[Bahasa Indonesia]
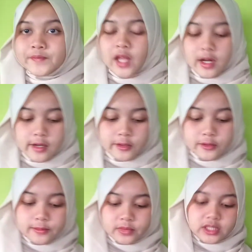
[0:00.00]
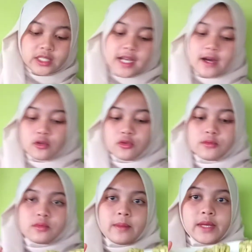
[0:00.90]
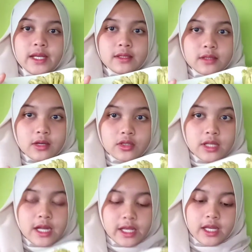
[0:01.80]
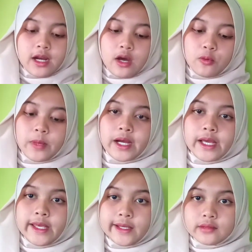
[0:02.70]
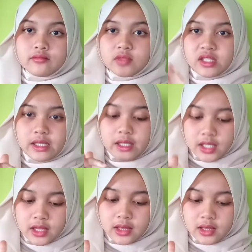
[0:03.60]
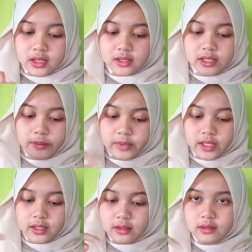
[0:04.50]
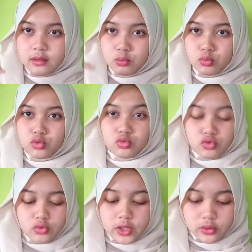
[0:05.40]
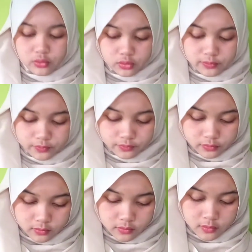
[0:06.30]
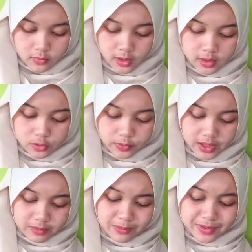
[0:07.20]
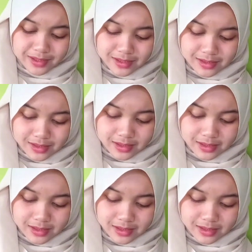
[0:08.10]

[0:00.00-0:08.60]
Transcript: Halo, di sini aku tambahin sausnya lagi dan aku pakaiin sedikit cabai bubuk gitu supaya lebih pedas